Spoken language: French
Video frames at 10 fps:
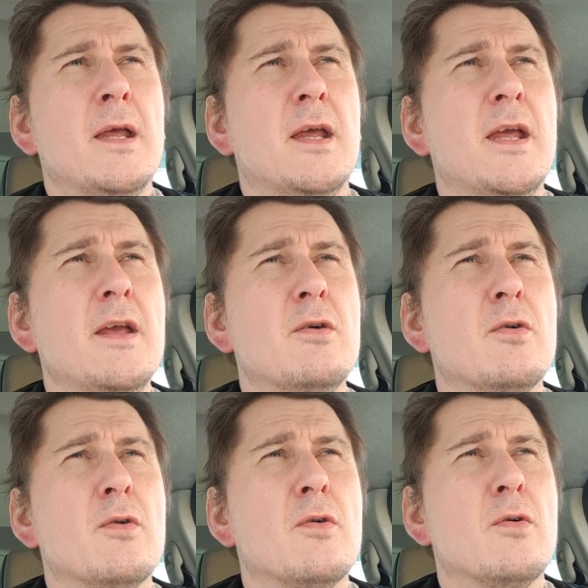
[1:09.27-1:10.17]
et,
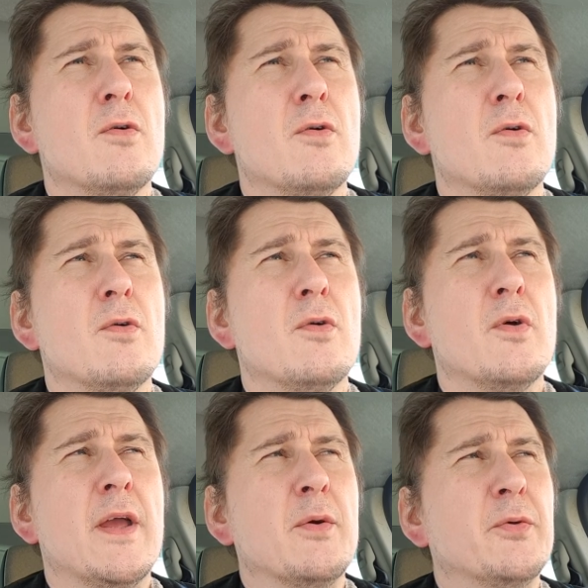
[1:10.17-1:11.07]
euh,
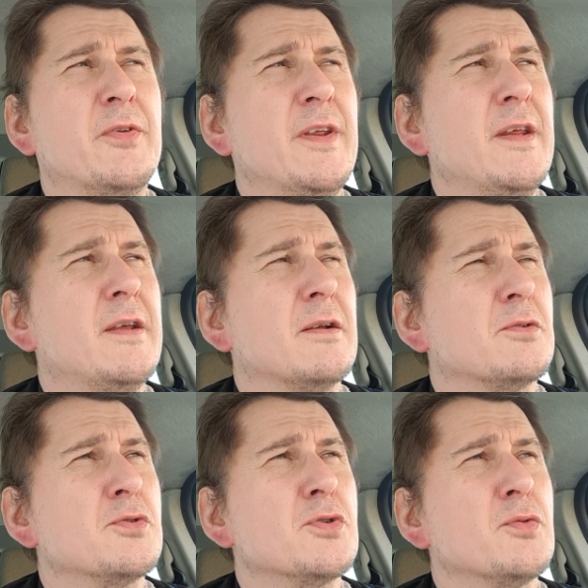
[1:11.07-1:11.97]
et aussi
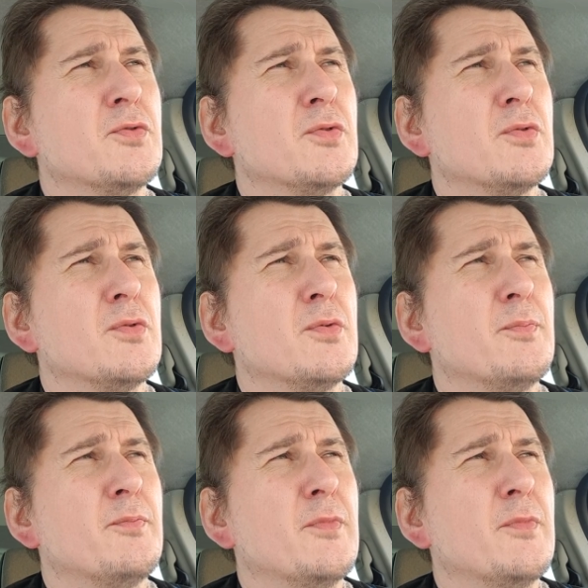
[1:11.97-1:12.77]
quelque chose, euh,